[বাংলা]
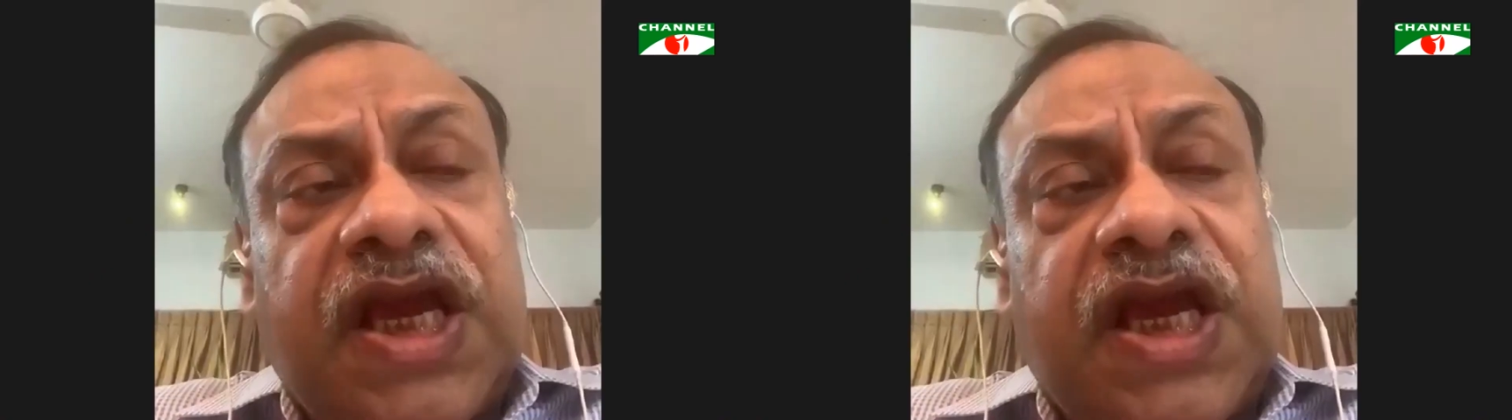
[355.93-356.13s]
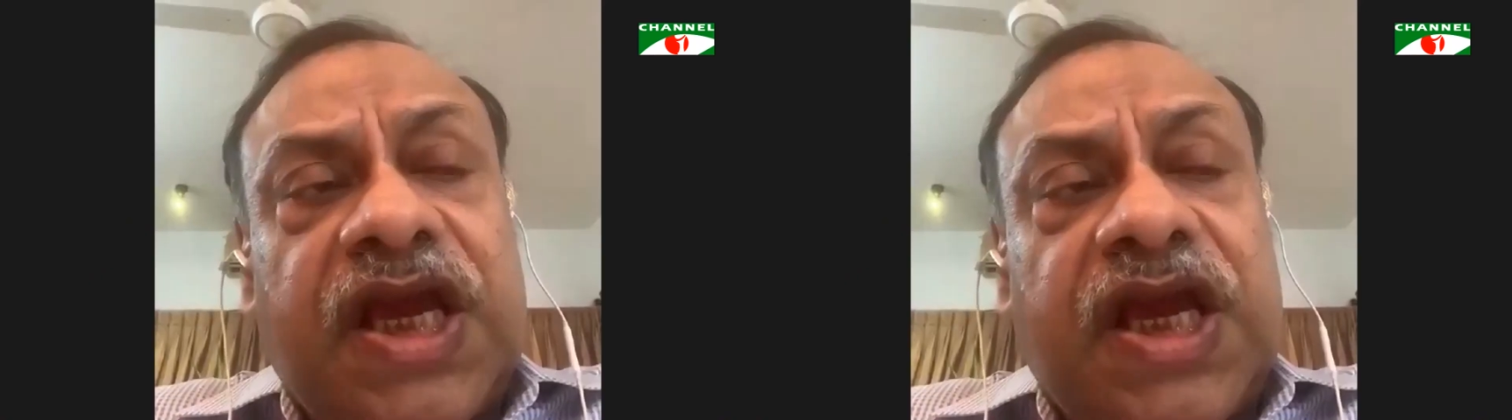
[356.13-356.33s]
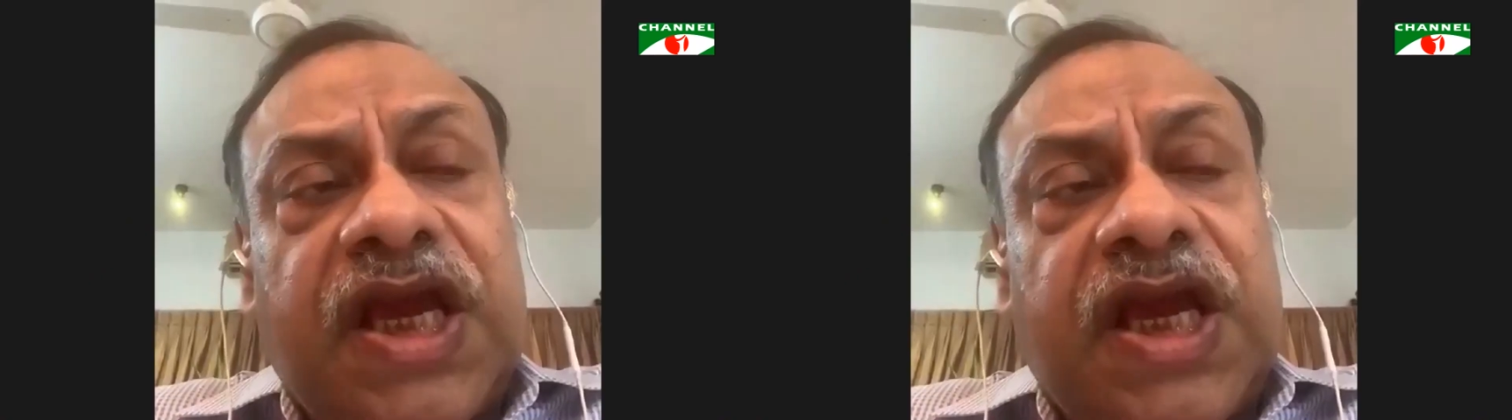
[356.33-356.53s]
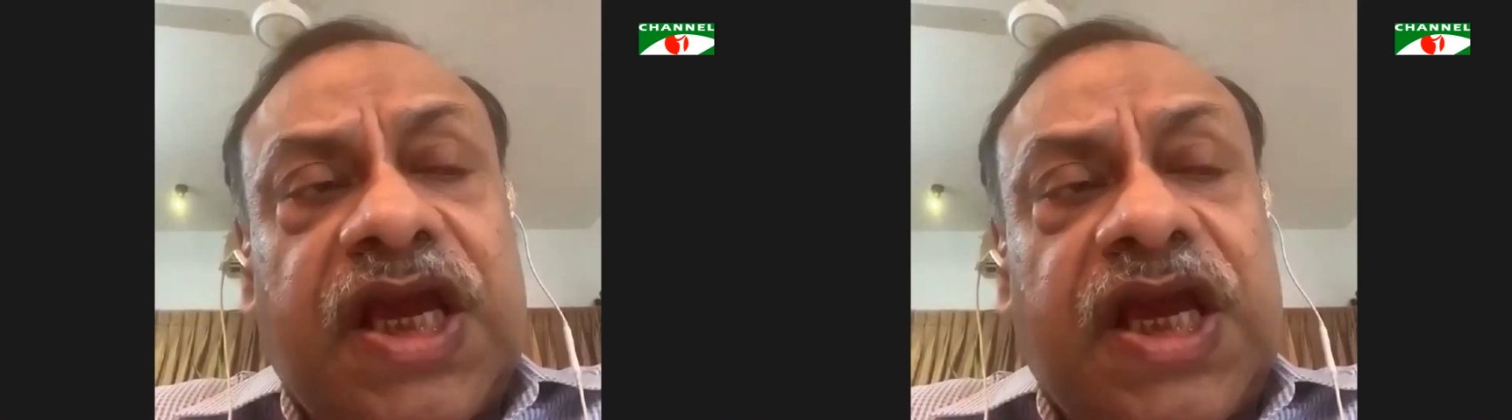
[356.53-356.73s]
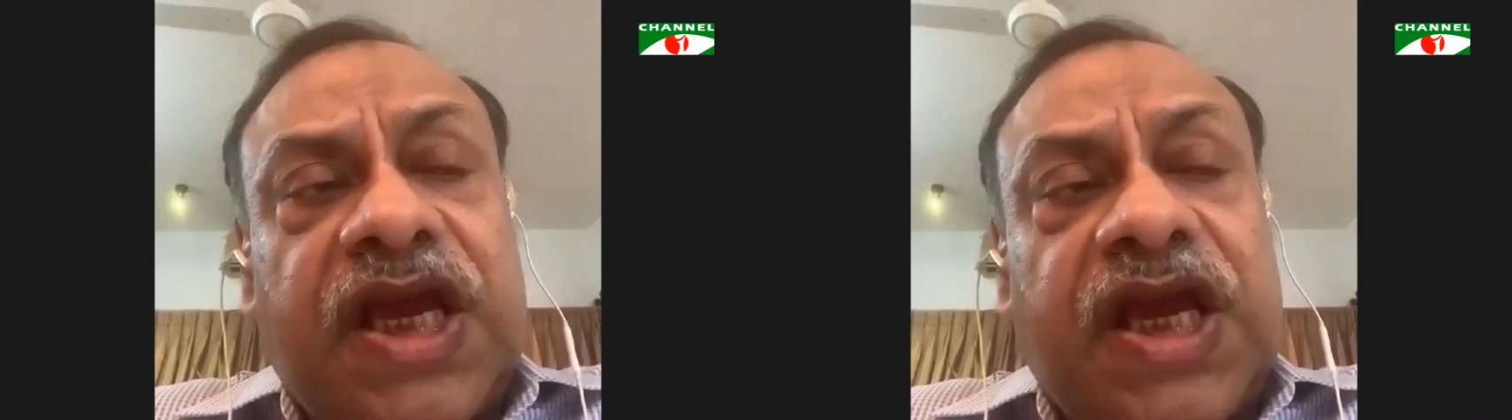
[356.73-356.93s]
আমার চেষ্টা
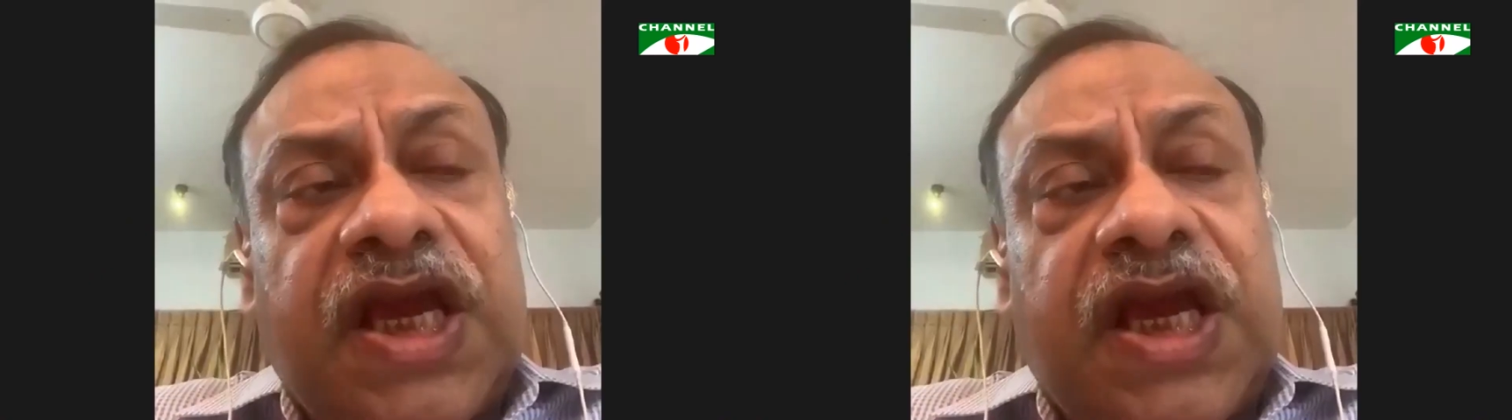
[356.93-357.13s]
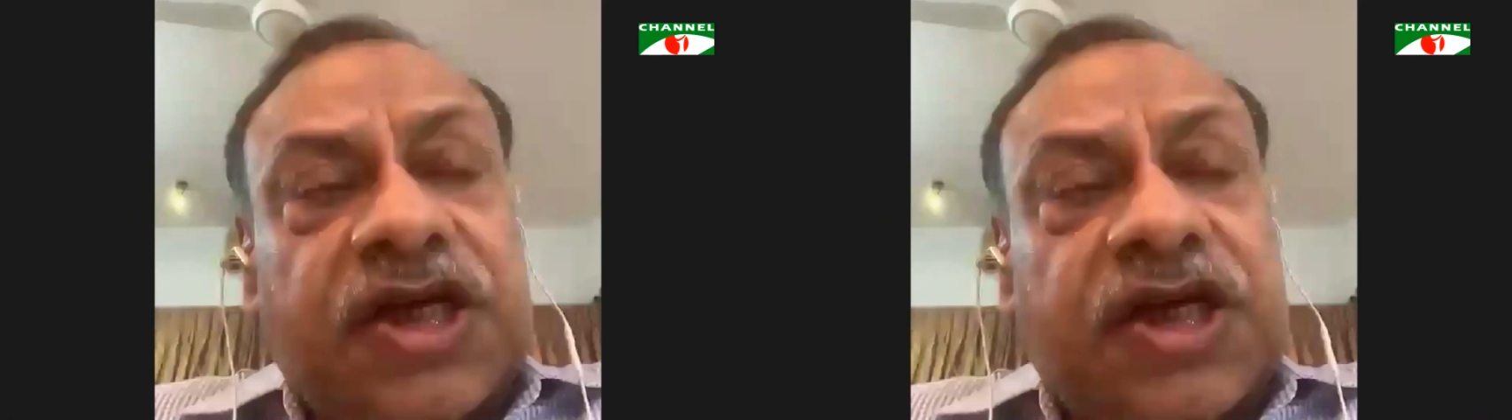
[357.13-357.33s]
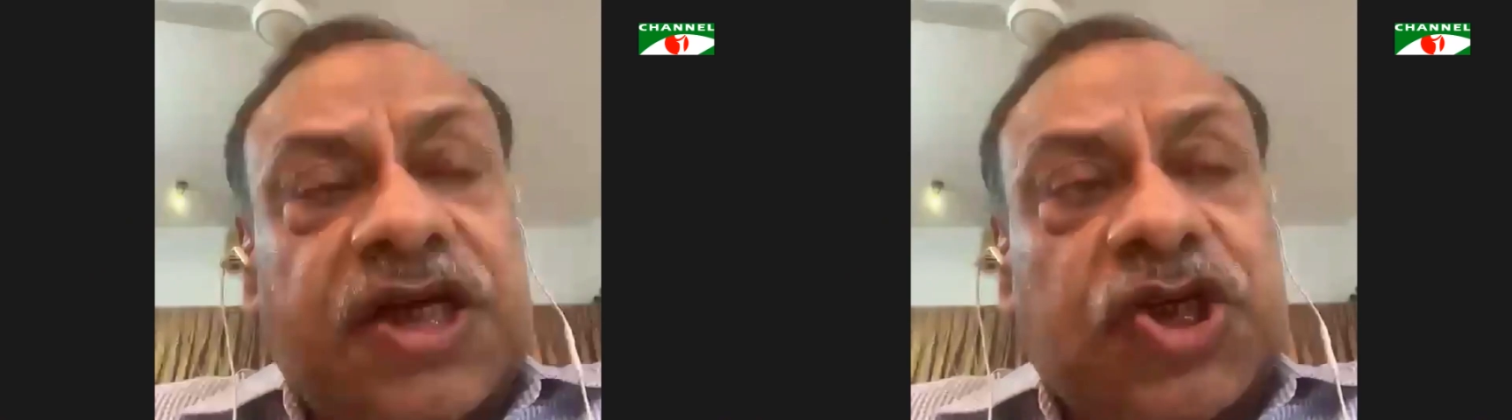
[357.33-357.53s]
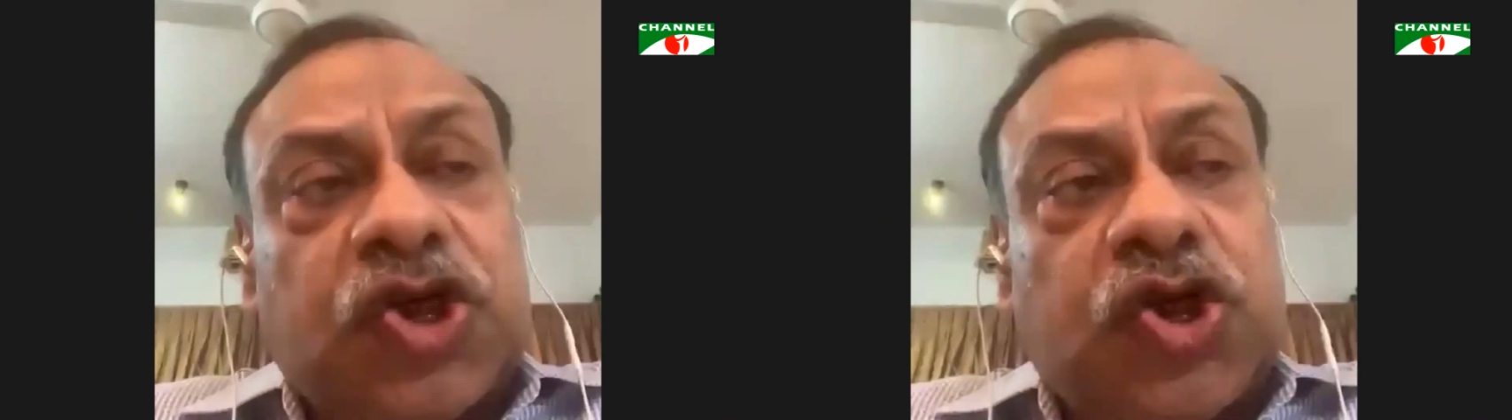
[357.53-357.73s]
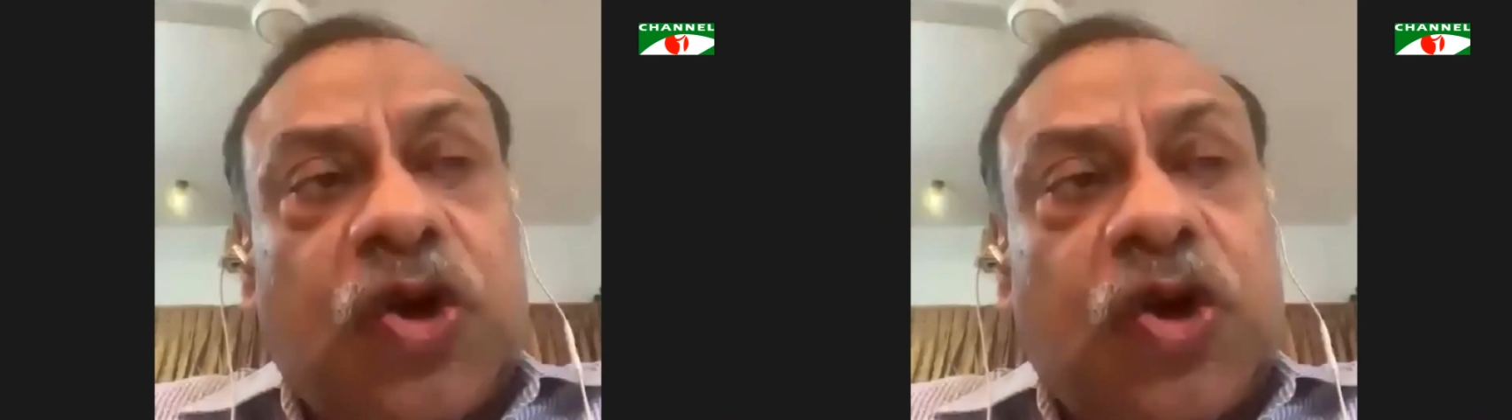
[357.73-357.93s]
করেছেন
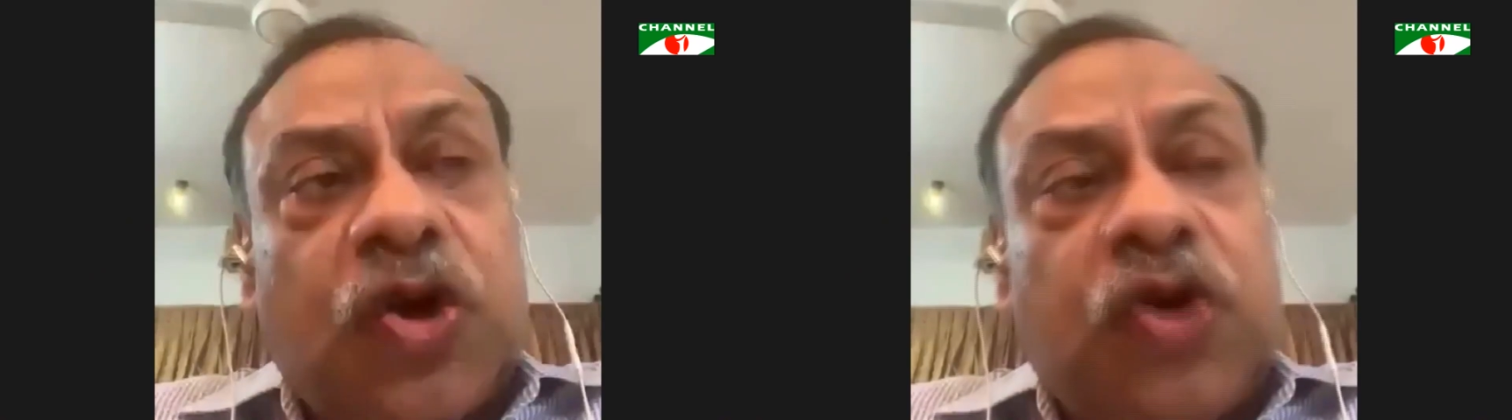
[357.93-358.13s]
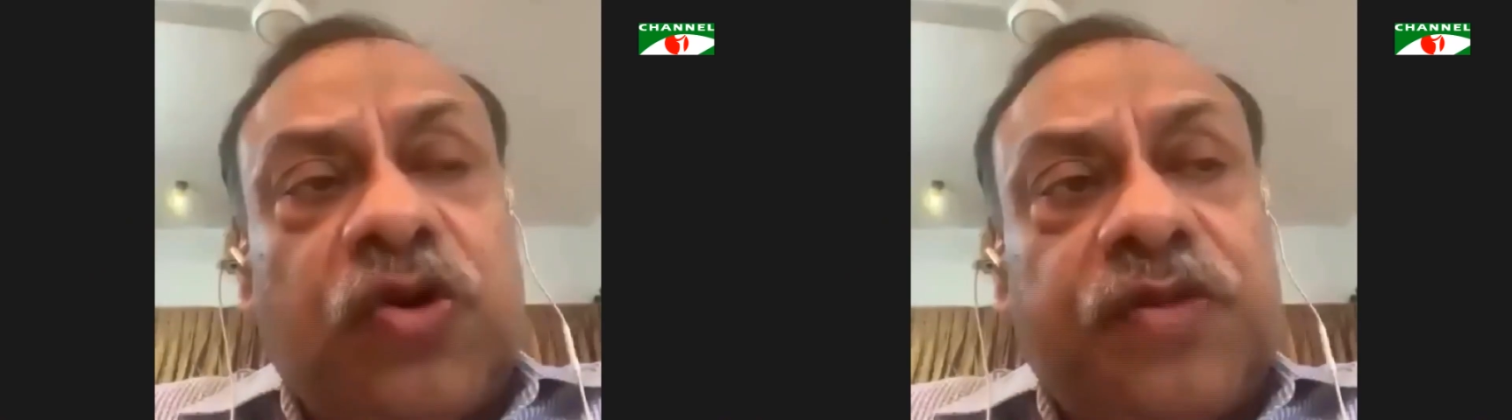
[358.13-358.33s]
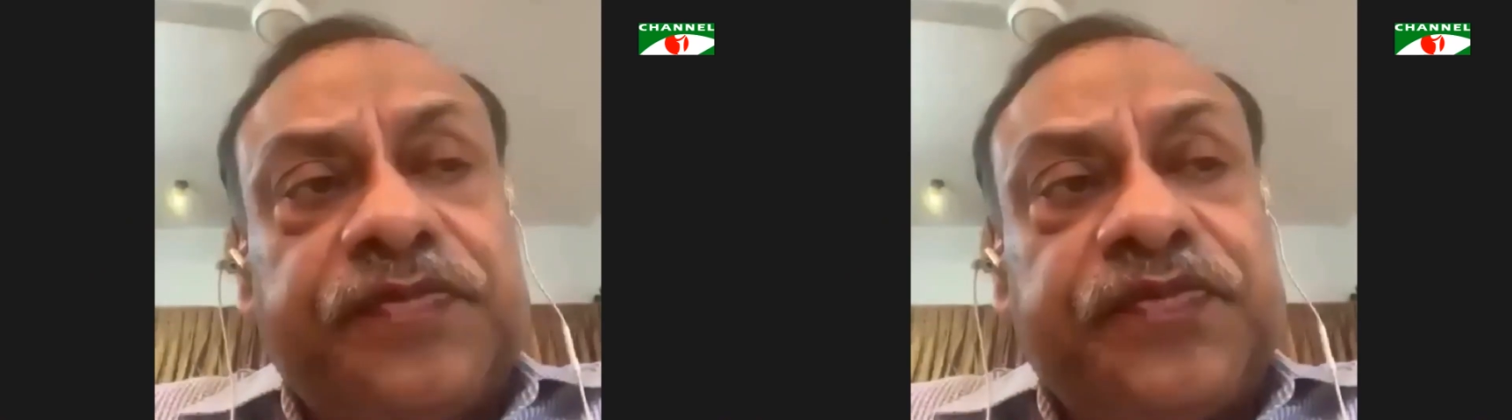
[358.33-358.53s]
এটা একটা